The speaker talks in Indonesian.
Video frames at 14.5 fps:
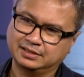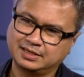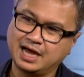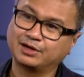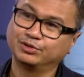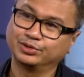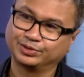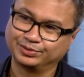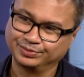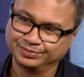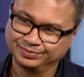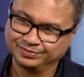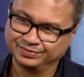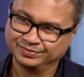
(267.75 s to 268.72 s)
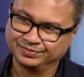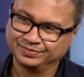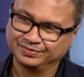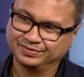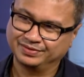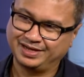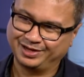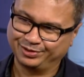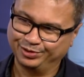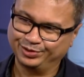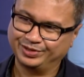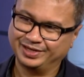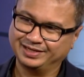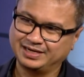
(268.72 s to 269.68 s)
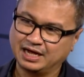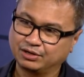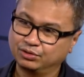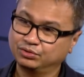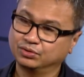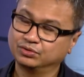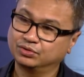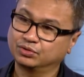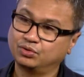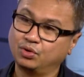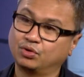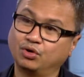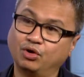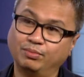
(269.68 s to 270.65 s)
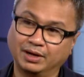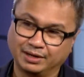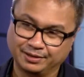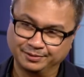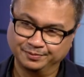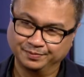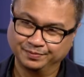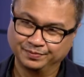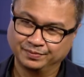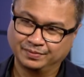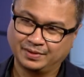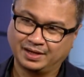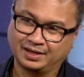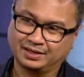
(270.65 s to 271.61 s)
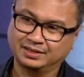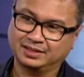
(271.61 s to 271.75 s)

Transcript: dangdut dangdut dangdut ya dangdut untuk go global nah okay.